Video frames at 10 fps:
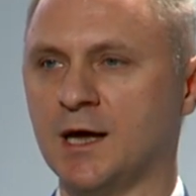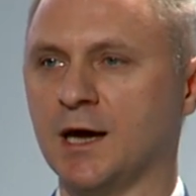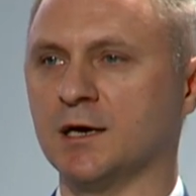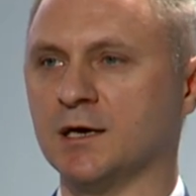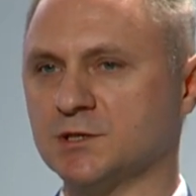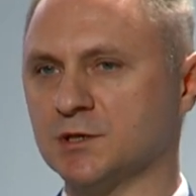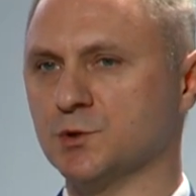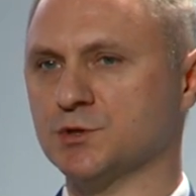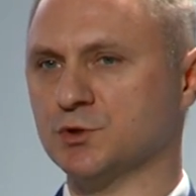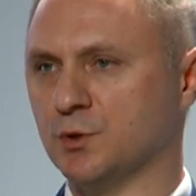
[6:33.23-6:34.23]
а как же
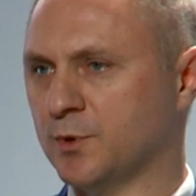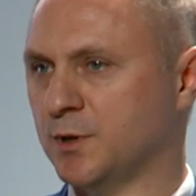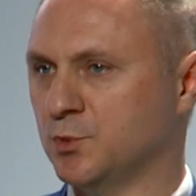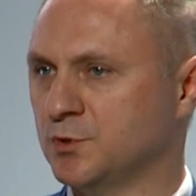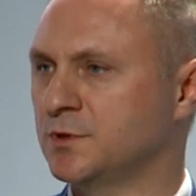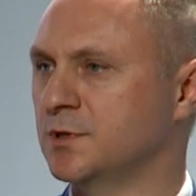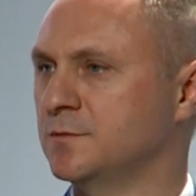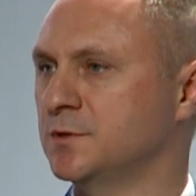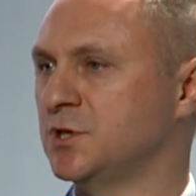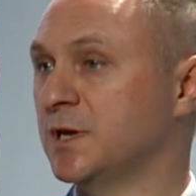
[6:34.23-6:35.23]
Госсобка будет
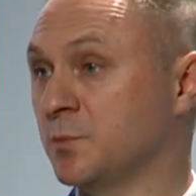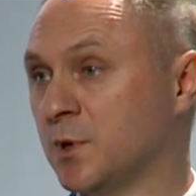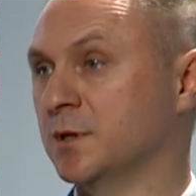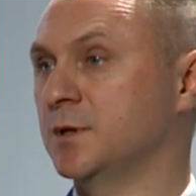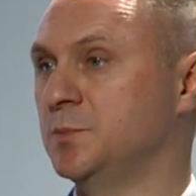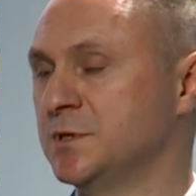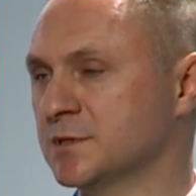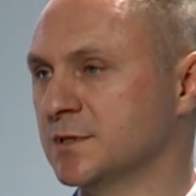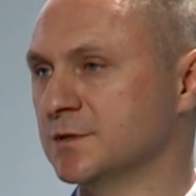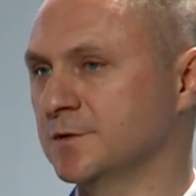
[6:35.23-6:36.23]
отвечать малый
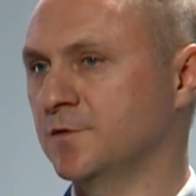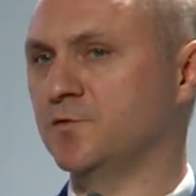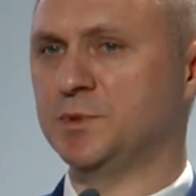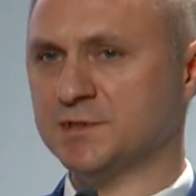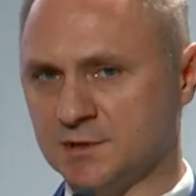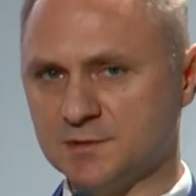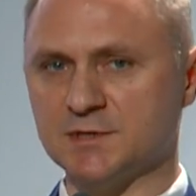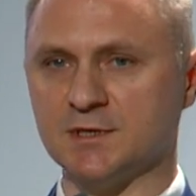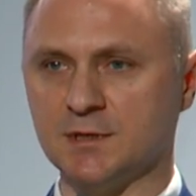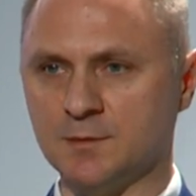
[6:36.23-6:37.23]
бизнес и в бизнес в
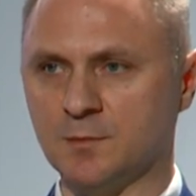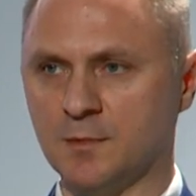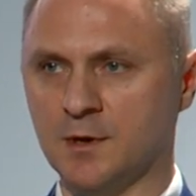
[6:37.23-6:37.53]
целом.